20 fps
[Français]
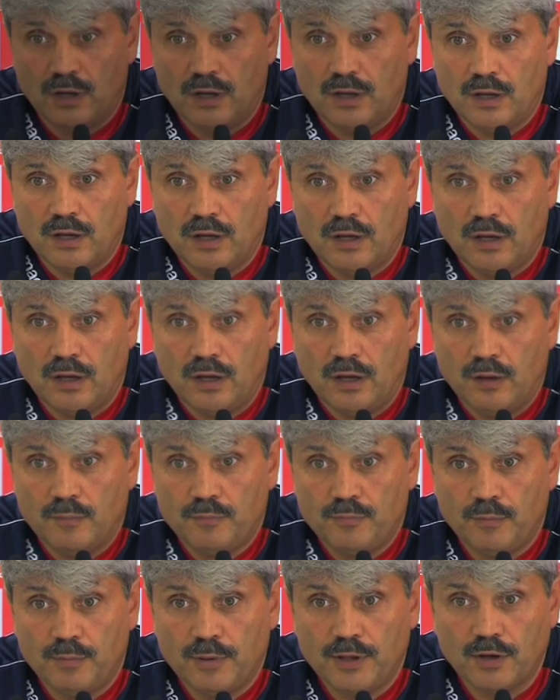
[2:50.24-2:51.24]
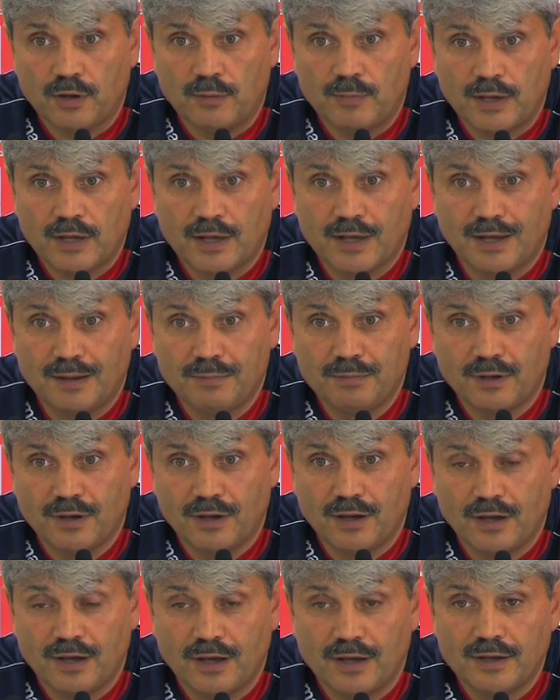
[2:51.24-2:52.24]
un, public remarquable.
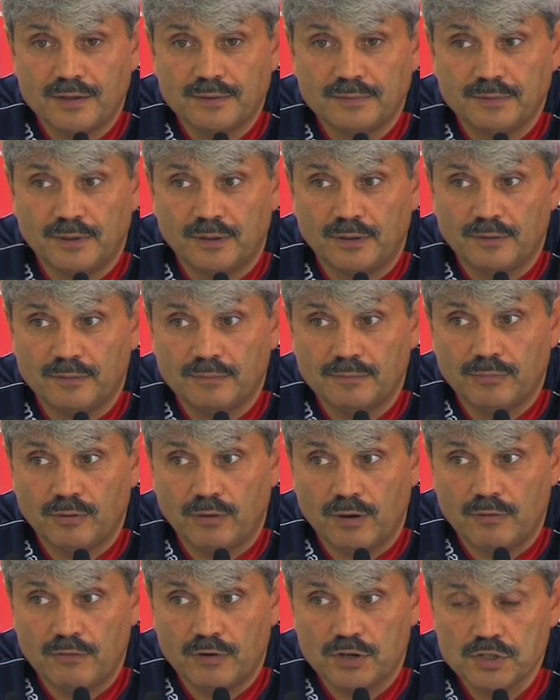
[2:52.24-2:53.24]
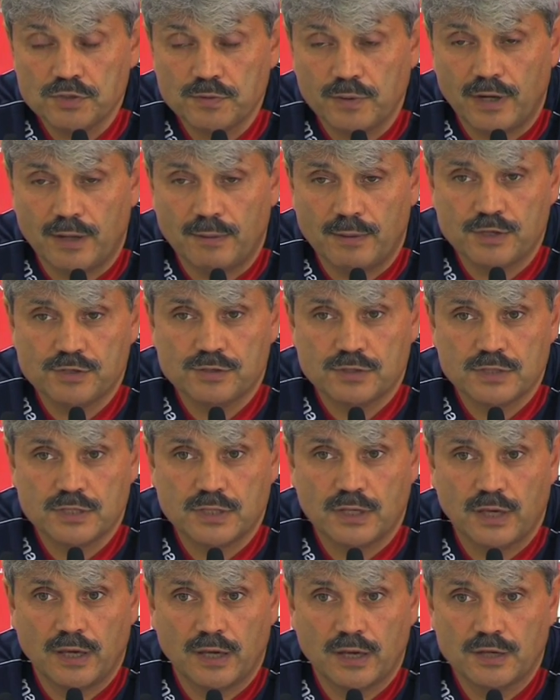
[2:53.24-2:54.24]
Euh, pour avoir joué là-bas, je
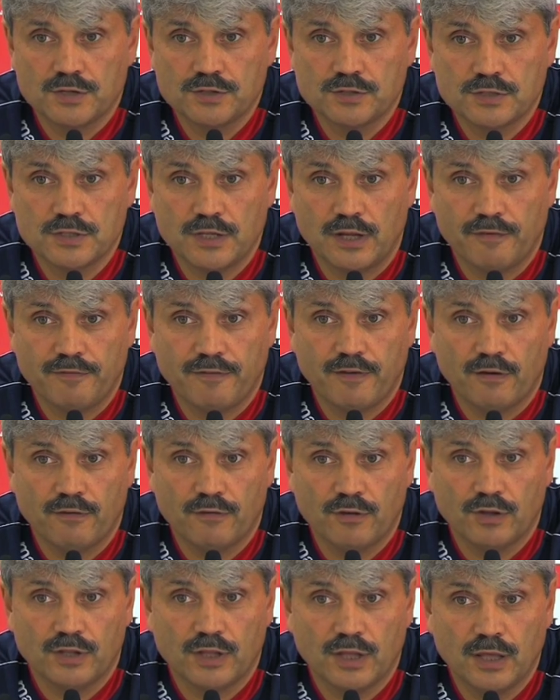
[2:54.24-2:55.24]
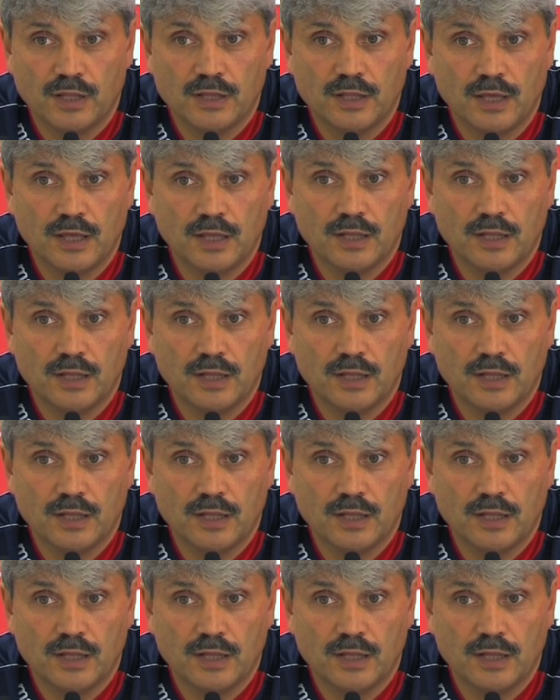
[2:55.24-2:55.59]
sais, je sais la ferveur des,